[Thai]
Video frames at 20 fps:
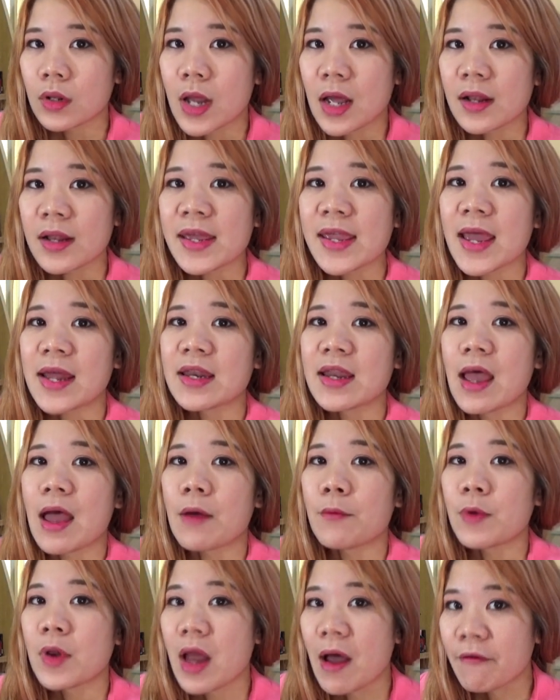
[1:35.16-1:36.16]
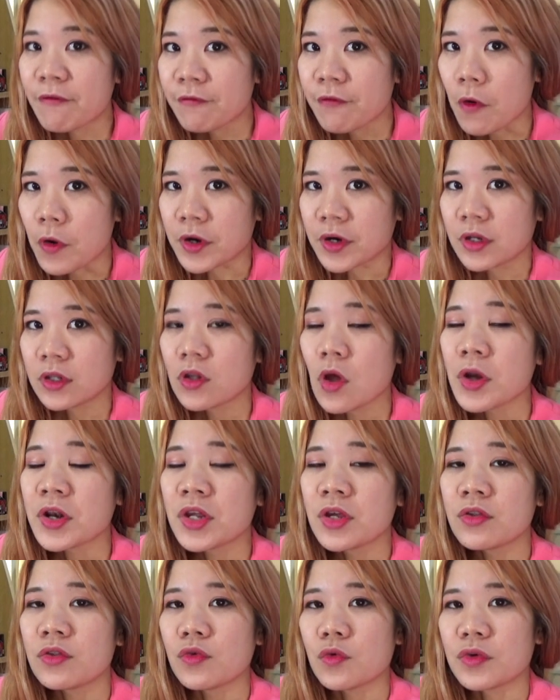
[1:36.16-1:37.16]
นักเรียนเนี่ยเวลาฝนตอน
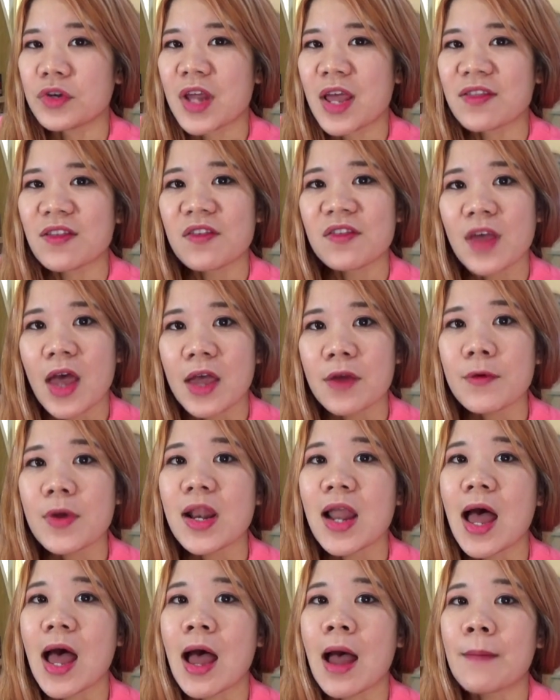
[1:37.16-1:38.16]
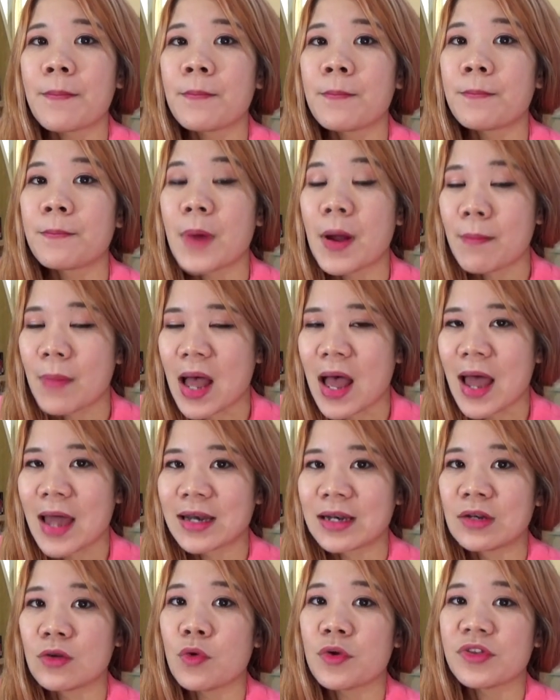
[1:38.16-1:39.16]
หนึ่งจุดเนี่ยจะใช้เวลาประมาณ
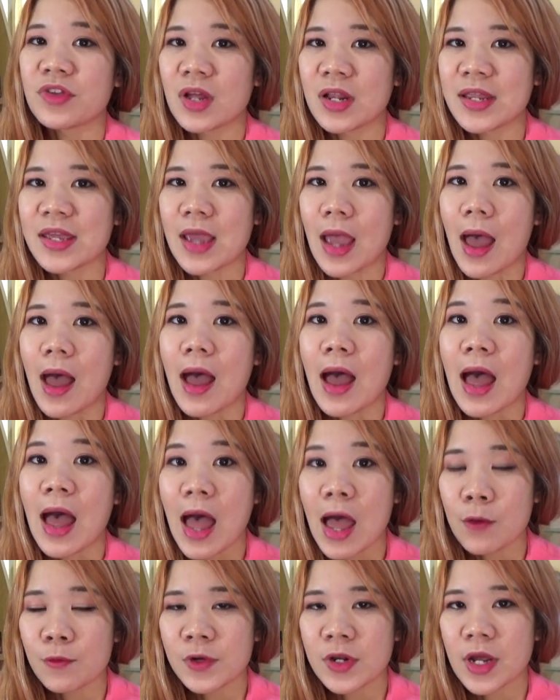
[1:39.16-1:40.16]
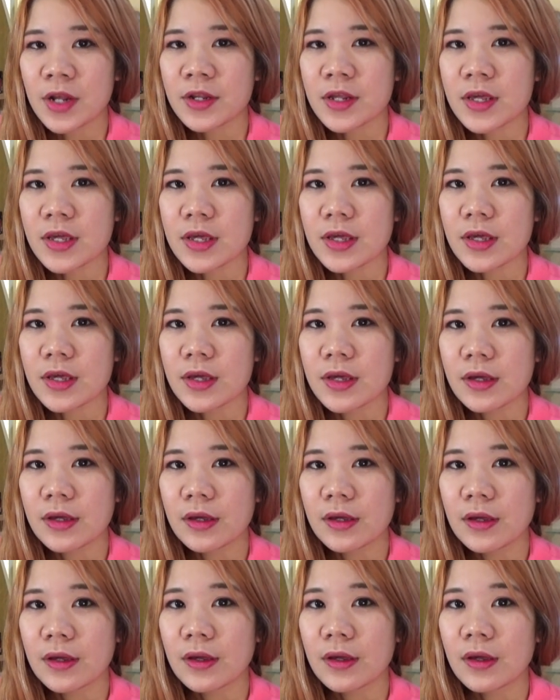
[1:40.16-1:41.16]
โดยเฉลี่ย 5 วินาที
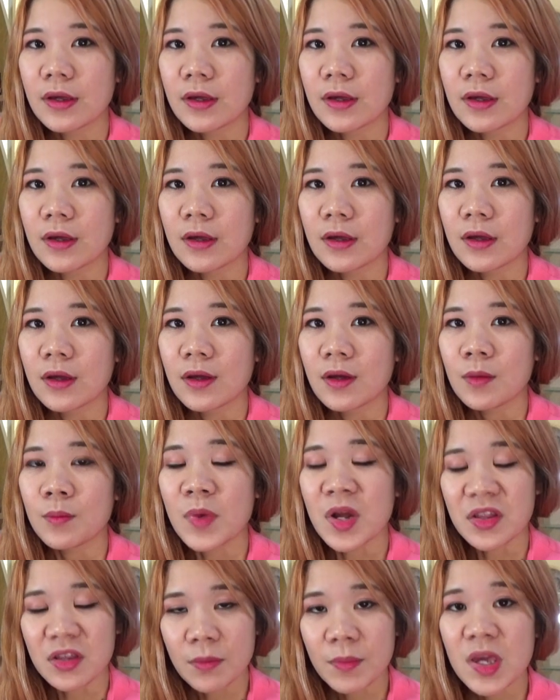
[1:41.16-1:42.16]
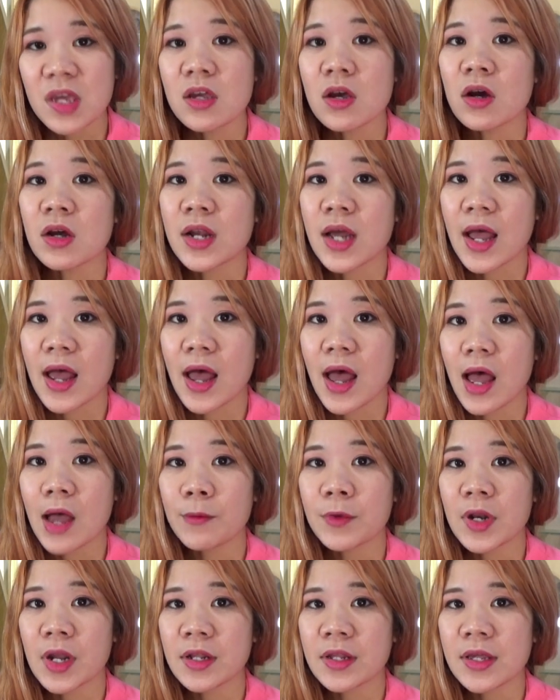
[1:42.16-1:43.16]
เหมือนจะไม่เยอะนะคะ
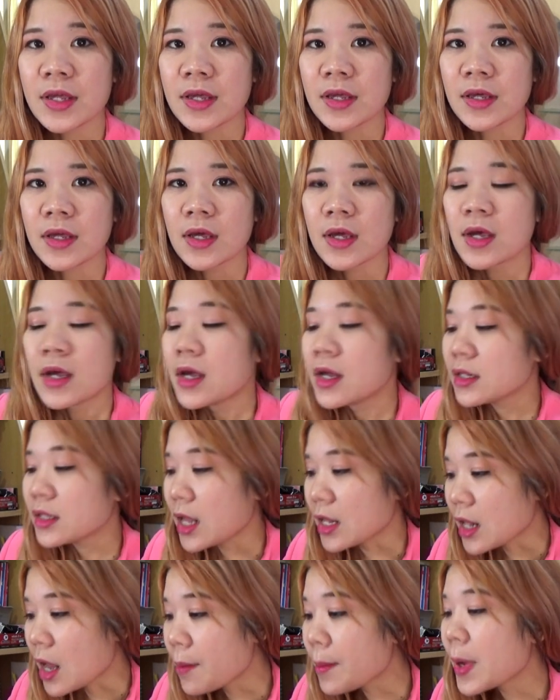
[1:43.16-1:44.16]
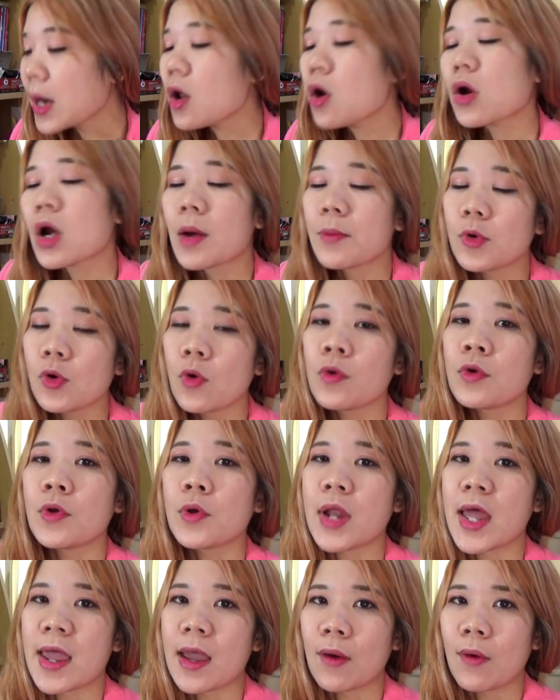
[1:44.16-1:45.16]
5วินาที แต่ถ้ามาลองคำนวณ
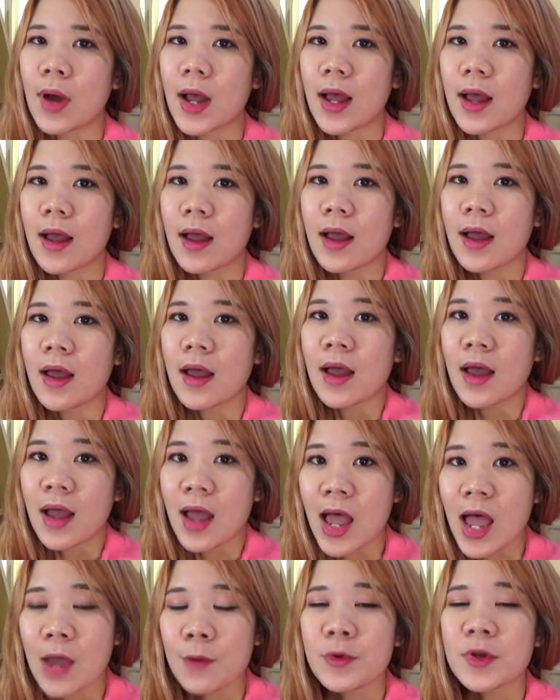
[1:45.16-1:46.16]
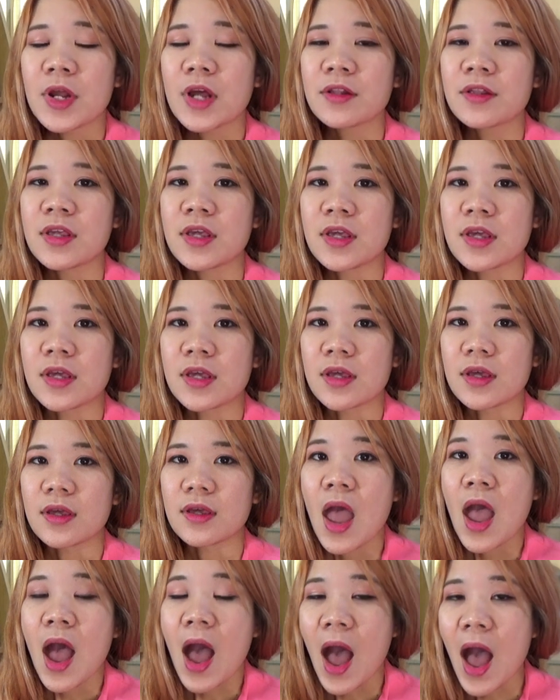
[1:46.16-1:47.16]
ดูแล้วอะ5วินาที
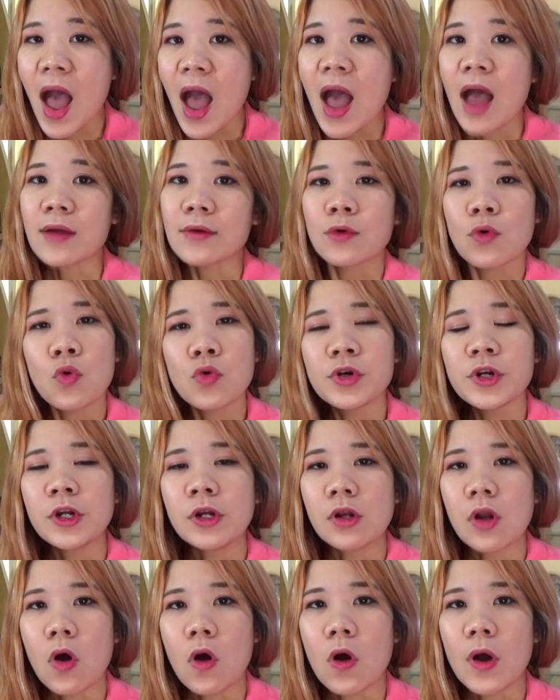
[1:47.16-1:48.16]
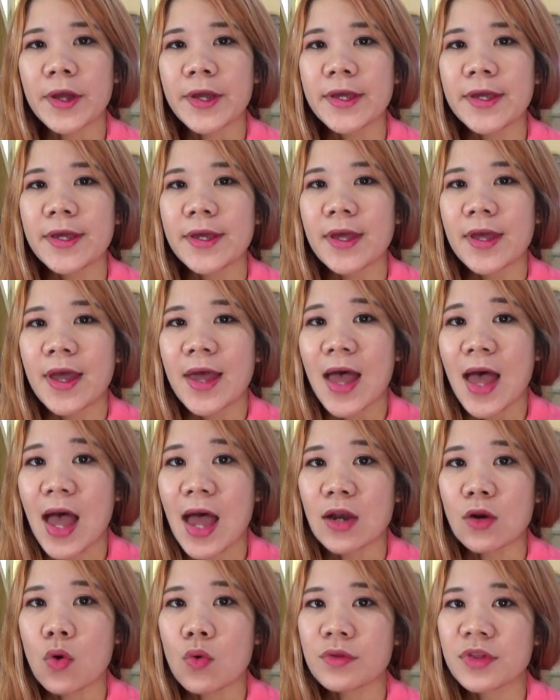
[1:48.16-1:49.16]
5คูณ100
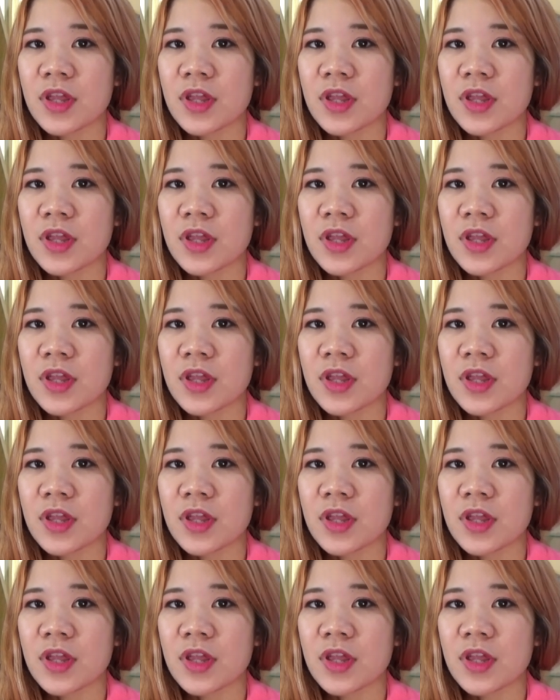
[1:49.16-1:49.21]
หาร